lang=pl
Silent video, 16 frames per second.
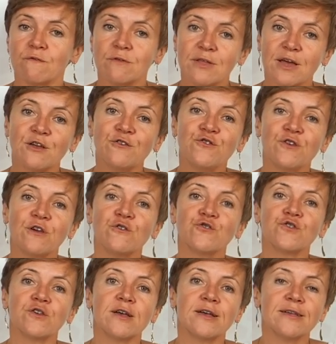
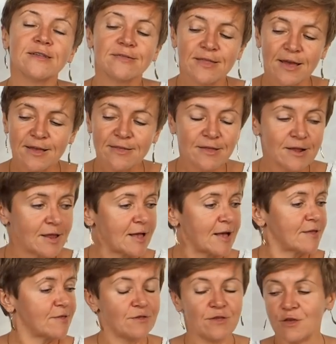Najcieńsze,
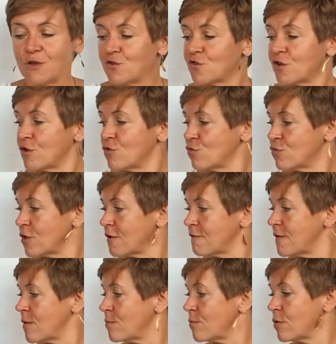najdelikatniejsze. I tutaj
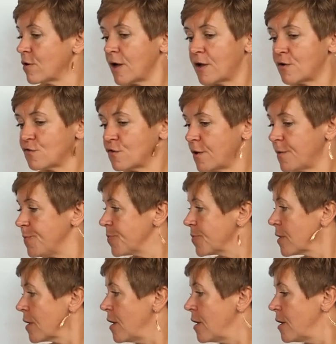Wam pokażę
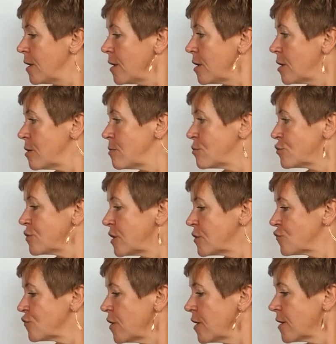e,
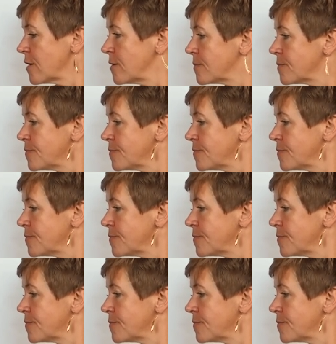moteczek.